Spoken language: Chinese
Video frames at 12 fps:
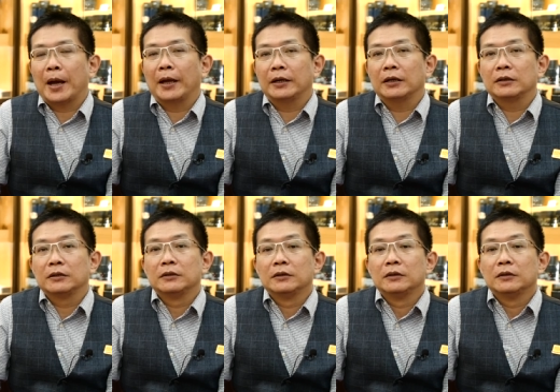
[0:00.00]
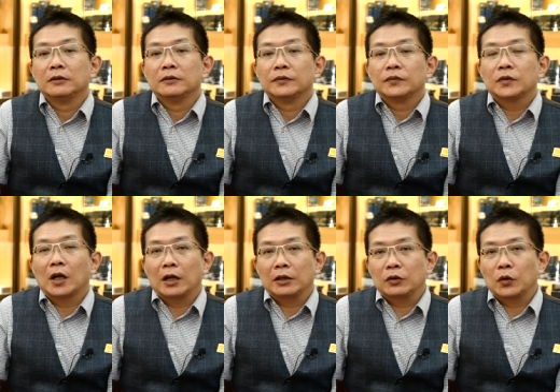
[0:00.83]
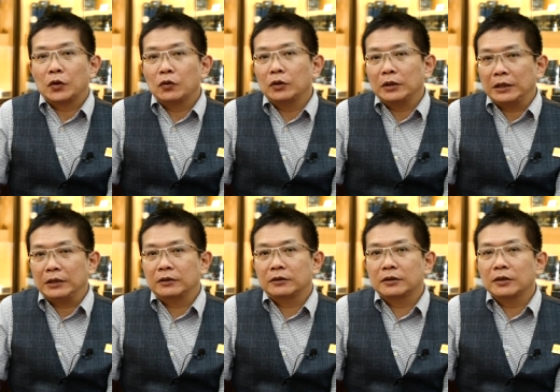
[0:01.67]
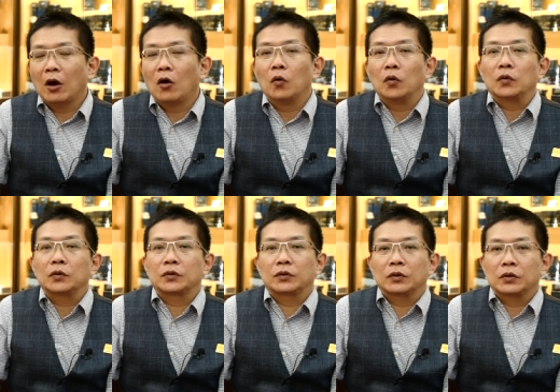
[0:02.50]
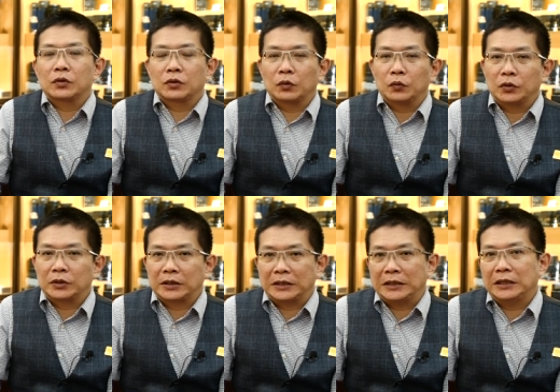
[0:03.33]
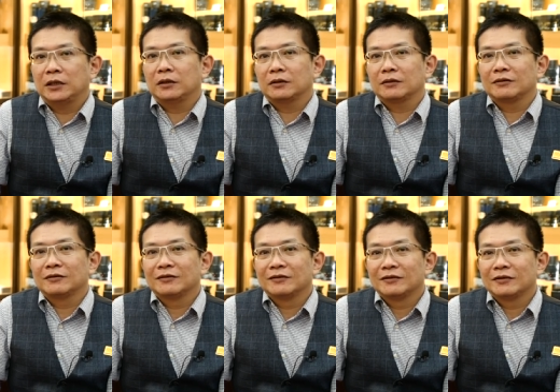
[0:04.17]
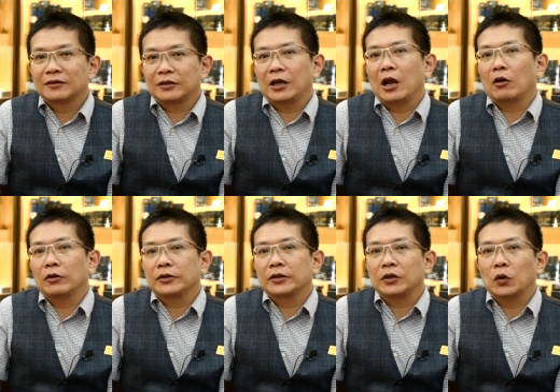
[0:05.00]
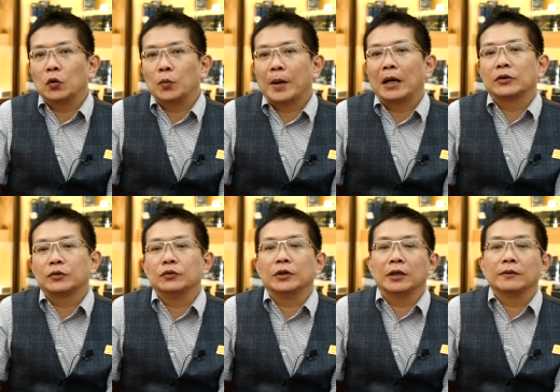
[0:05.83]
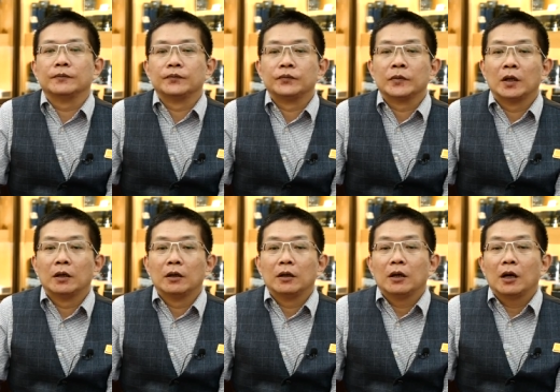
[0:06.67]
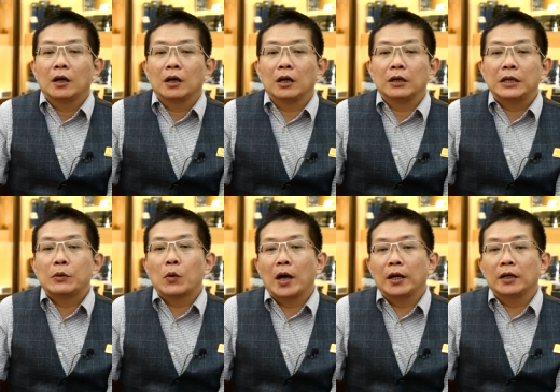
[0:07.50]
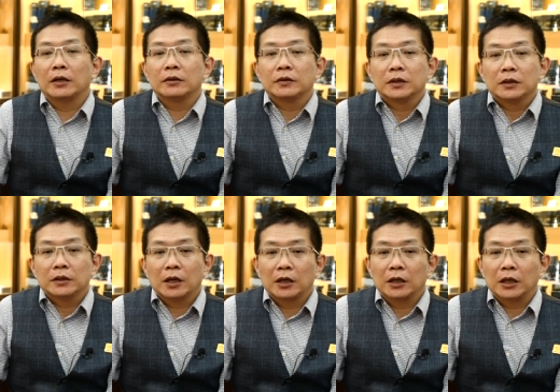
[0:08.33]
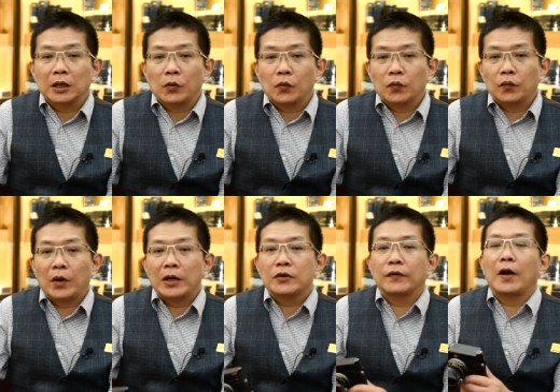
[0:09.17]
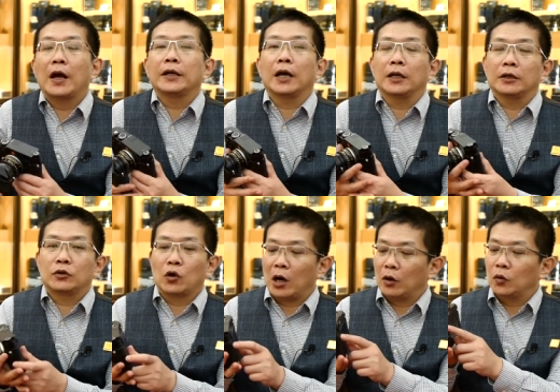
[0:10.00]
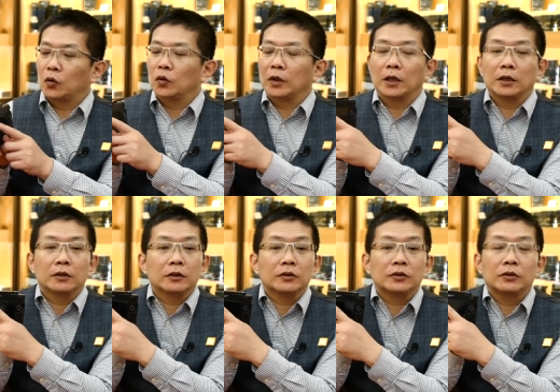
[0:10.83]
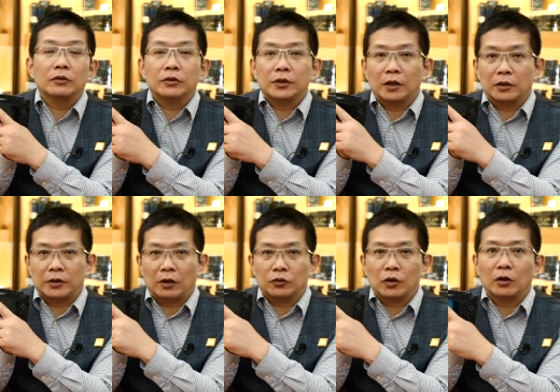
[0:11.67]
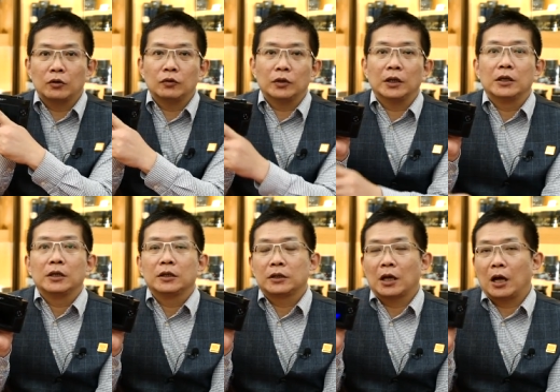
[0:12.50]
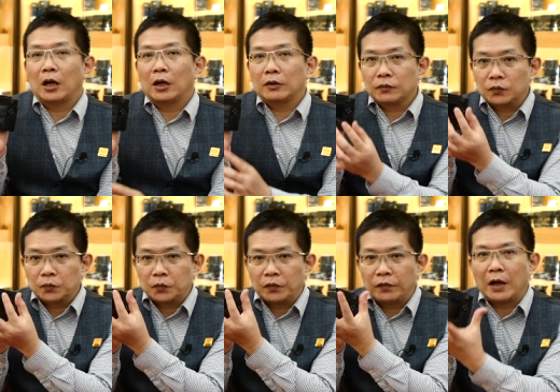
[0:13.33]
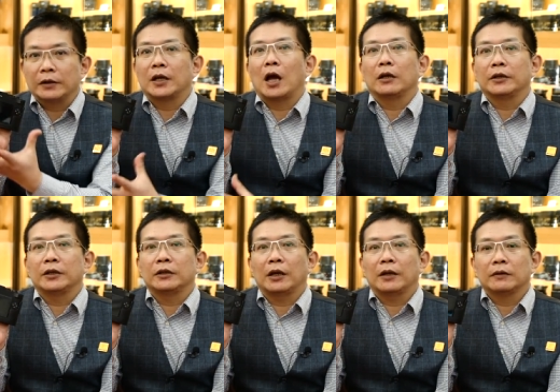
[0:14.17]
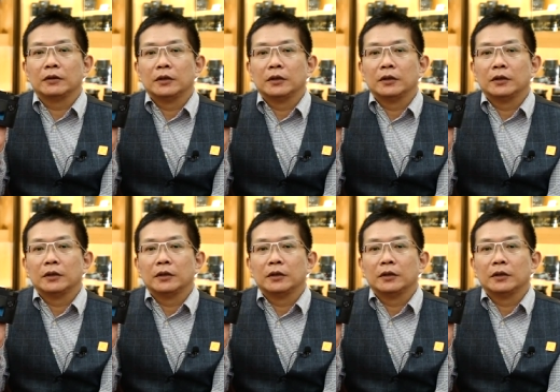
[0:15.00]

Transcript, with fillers: 拍的。那对于你之后手机资料是有帮助的。呃，另外呢，那个 View Finder 的窗户呢，就这个小窗户呢，它放大了一点，